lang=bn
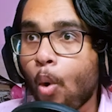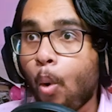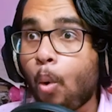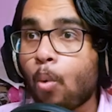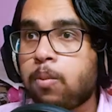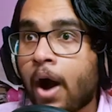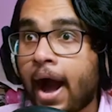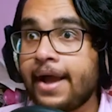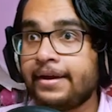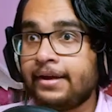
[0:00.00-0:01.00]
ও
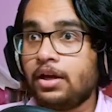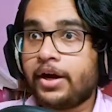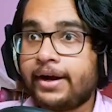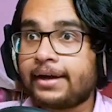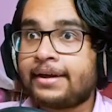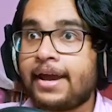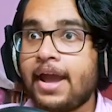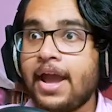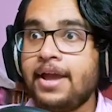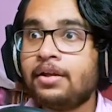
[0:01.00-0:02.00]
ভাই এটা কি
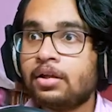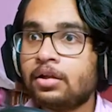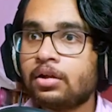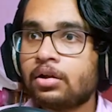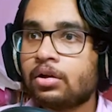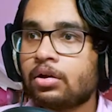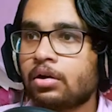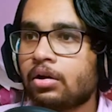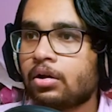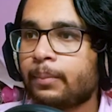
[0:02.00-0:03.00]

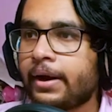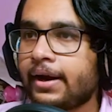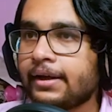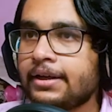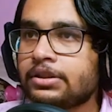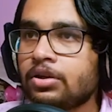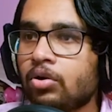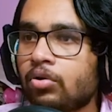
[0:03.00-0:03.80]
ভাই এটা কি ছিল